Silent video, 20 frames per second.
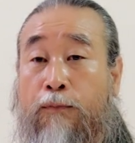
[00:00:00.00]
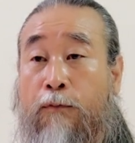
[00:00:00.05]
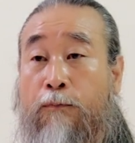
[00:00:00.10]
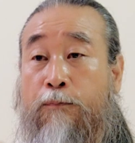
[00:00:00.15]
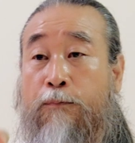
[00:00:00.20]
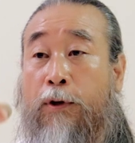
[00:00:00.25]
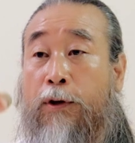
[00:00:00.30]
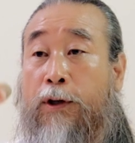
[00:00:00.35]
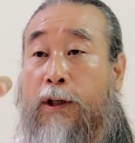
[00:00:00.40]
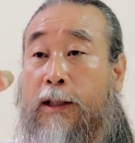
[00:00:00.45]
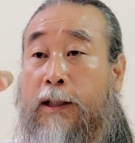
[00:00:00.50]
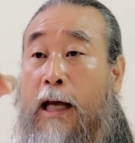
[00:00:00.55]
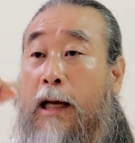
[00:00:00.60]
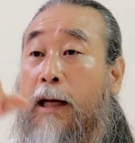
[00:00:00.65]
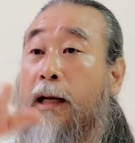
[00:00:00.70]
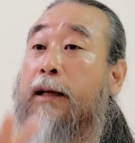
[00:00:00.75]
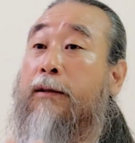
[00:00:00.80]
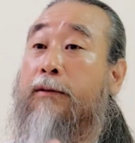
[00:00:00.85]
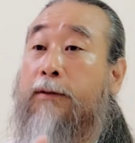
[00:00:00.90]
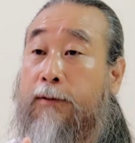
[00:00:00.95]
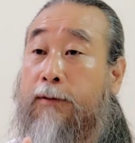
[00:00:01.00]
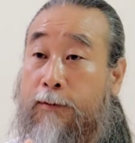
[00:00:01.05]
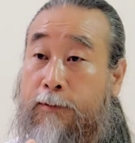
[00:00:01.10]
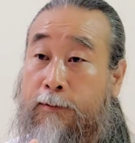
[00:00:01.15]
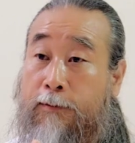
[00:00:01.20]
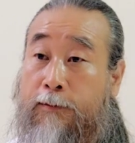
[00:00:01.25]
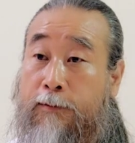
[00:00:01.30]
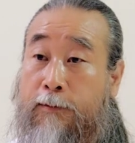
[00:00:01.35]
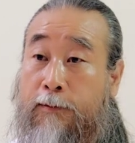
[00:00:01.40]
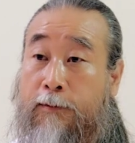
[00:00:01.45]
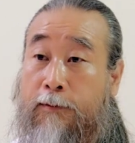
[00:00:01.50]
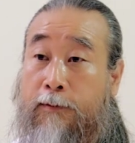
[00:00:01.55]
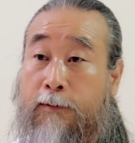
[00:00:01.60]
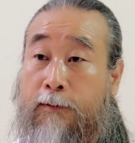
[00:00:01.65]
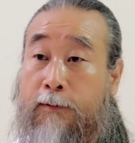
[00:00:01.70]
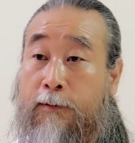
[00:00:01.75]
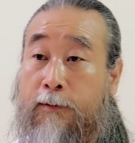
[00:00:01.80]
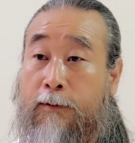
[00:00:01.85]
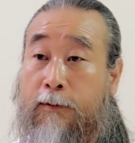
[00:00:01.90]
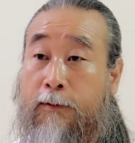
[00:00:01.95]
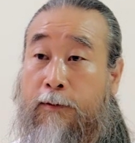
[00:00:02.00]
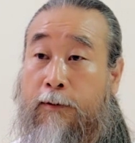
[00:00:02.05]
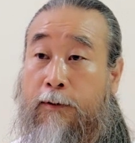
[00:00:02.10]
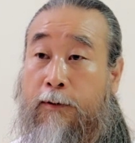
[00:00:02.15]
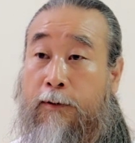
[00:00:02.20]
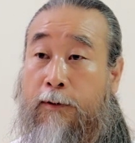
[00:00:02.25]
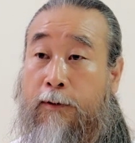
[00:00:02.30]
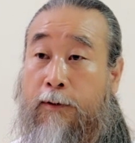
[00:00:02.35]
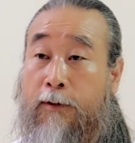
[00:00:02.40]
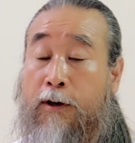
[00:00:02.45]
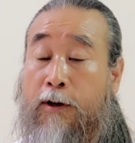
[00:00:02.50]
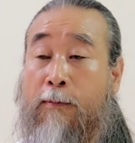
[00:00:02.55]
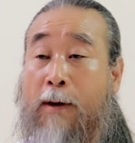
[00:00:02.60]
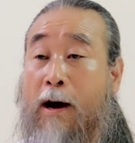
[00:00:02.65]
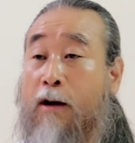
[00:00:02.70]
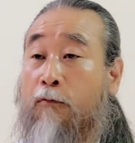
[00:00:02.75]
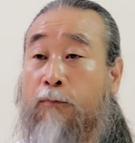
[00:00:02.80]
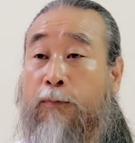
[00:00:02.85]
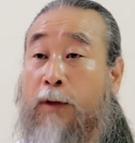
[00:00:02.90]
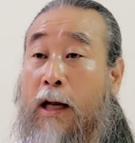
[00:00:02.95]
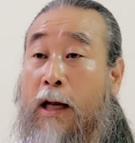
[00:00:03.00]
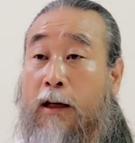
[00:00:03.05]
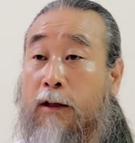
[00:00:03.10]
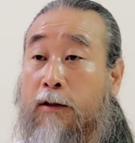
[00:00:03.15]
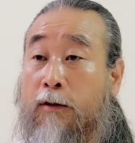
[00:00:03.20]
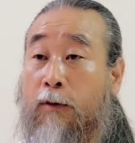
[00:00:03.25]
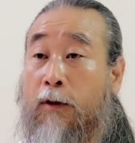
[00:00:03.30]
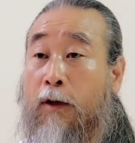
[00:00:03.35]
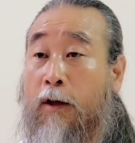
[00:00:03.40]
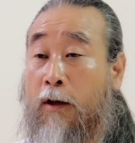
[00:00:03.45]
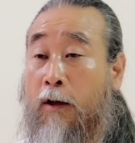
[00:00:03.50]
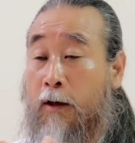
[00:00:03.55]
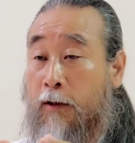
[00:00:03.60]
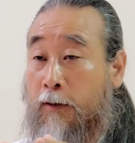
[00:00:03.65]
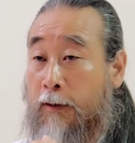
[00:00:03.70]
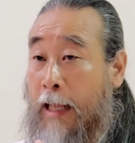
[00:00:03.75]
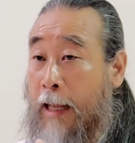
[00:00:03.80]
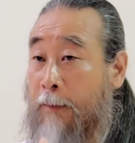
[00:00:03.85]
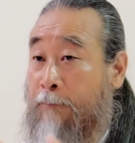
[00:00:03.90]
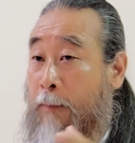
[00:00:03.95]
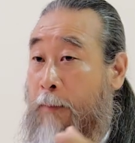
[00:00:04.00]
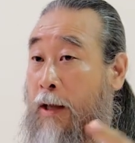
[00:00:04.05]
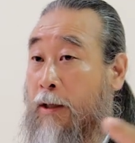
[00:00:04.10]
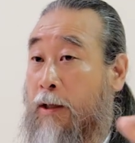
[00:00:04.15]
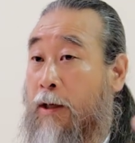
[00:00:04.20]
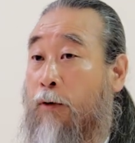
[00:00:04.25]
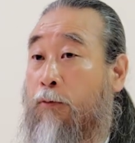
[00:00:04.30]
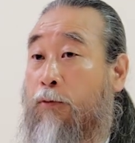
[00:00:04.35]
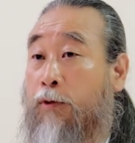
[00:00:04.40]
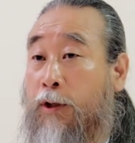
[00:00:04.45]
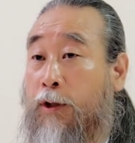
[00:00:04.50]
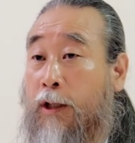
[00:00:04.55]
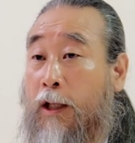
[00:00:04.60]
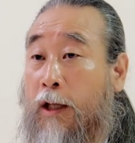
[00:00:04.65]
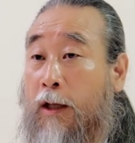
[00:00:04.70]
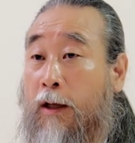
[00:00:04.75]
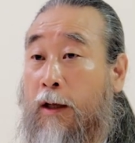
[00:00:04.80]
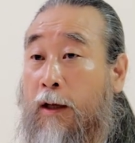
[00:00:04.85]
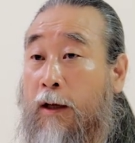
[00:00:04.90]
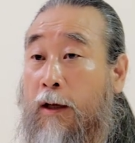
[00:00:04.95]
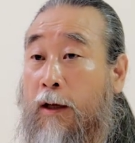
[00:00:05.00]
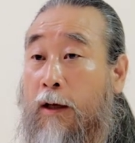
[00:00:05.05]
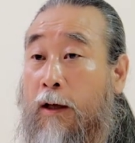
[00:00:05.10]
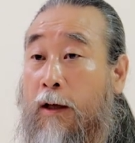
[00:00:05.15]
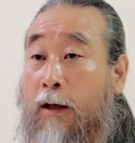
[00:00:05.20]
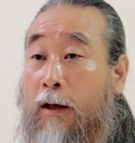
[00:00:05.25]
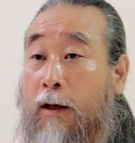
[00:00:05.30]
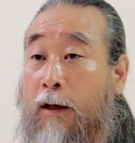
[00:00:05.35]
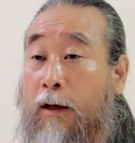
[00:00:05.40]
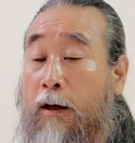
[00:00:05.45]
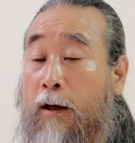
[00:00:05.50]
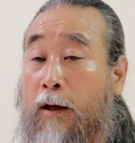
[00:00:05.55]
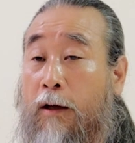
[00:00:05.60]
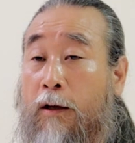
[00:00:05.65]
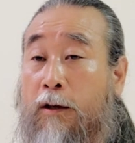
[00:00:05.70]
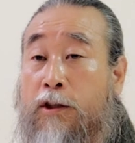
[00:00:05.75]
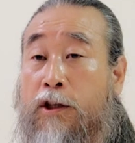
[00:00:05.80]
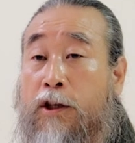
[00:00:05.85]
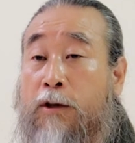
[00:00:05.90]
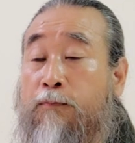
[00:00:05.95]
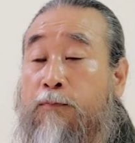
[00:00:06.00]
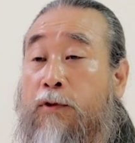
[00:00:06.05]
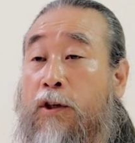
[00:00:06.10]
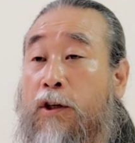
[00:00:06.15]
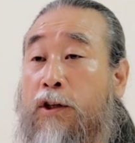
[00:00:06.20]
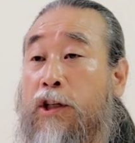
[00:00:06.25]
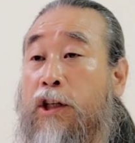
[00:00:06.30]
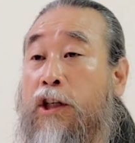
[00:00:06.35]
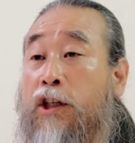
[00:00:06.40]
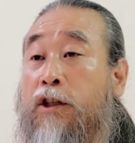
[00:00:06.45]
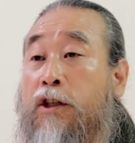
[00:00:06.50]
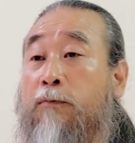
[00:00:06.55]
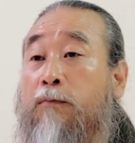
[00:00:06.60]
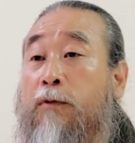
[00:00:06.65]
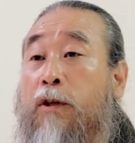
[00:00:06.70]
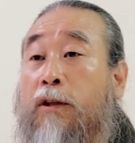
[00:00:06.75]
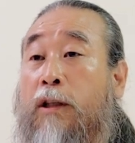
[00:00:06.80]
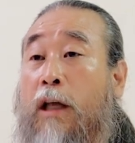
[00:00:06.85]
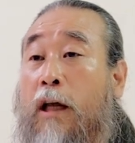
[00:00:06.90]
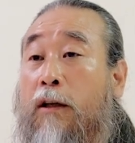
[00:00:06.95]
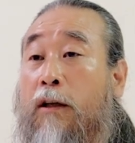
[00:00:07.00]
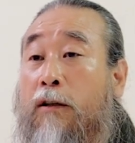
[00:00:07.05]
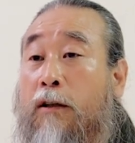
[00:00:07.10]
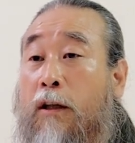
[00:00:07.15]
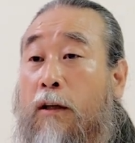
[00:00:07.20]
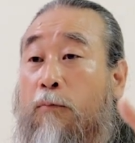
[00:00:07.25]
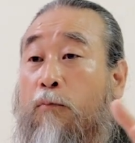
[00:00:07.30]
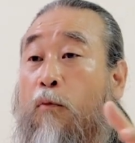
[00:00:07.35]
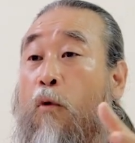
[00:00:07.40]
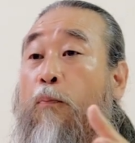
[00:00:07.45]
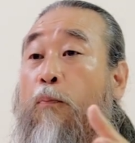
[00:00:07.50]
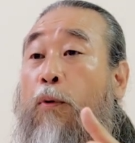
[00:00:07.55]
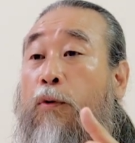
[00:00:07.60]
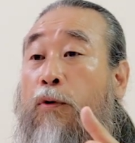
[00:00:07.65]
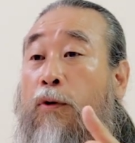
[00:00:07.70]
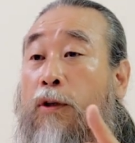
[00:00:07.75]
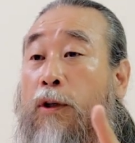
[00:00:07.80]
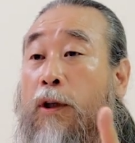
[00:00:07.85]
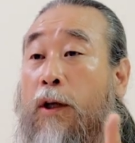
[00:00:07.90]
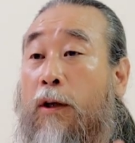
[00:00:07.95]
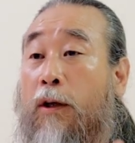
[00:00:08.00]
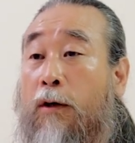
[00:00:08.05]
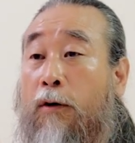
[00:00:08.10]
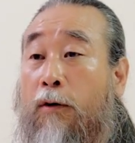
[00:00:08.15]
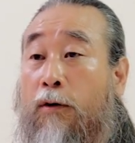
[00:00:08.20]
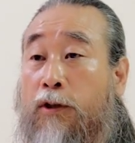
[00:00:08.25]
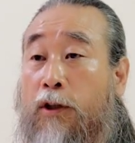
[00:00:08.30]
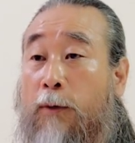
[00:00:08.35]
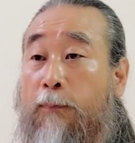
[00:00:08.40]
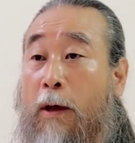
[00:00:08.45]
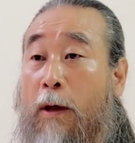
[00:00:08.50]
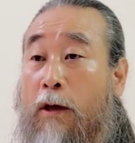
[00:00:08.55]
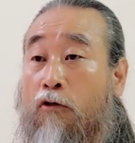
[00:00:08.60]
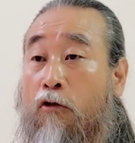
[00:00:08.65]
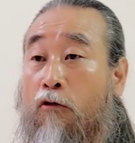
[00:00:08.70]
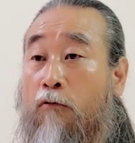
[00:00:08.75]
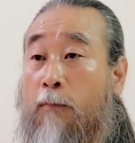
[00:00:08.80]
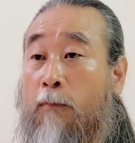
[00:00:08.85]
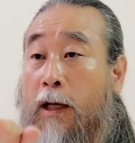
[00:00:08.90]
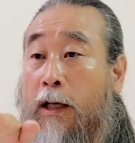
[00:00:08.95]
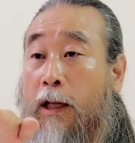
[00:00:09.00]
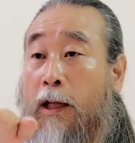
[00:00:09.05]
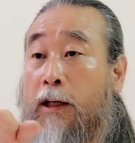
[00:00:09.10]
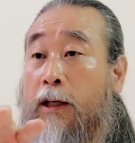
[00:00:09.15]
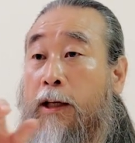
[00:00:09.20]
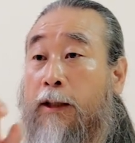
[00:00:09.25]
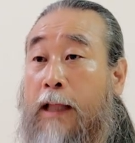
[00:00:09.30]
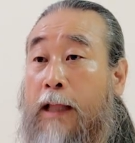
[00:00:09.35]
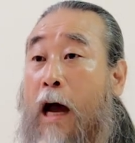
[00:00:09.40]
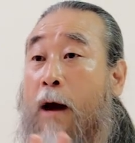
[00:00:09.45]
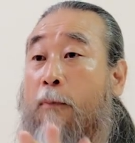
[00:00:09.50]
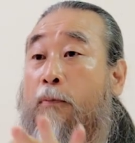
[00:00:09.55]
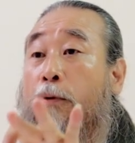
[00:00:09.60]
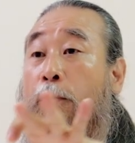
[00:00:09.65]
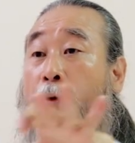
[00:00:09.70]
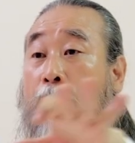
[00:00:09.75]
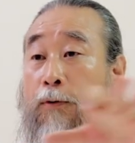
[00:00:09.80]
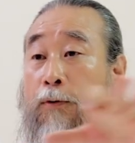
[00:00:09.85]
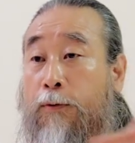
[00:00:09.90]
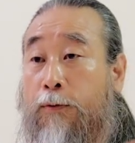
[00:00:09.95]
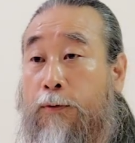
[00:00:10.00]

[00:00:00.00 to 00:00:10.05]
분별이 달라져. 그만큼 달라져. 단 몇 개월인데 10년, 20년 다닐 때는 못 보던 게 어째 몇 개월 만에 이게 다 보여.